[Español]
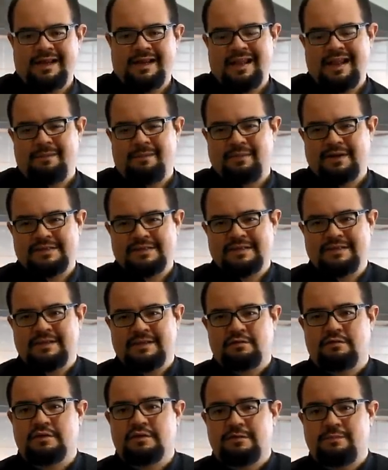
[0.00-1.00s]
La
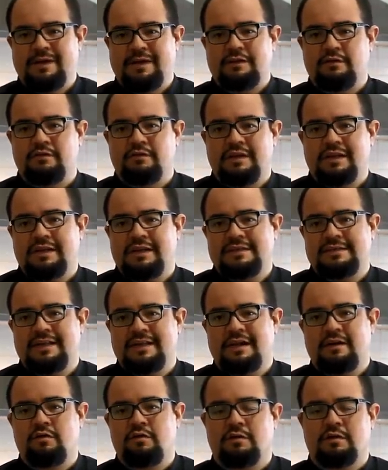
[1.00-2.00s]
presentación de ese plato tiene que
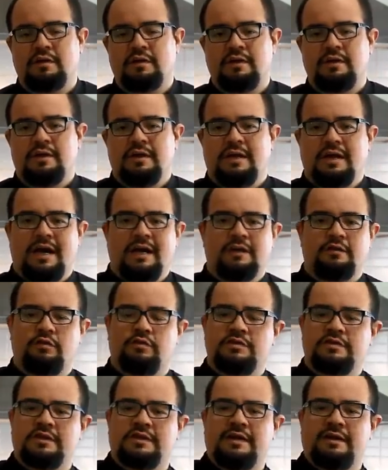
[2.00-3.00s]
ser acorde a
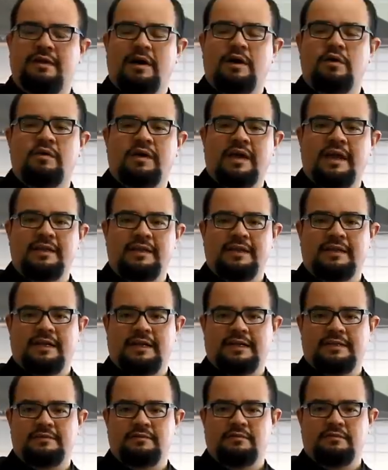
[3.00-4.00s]
todo ese trabajo que hay
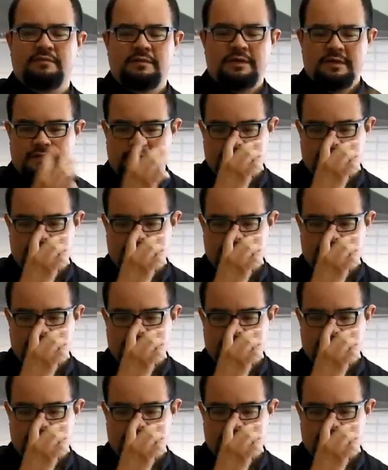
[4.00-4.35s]
detrás, ¿no?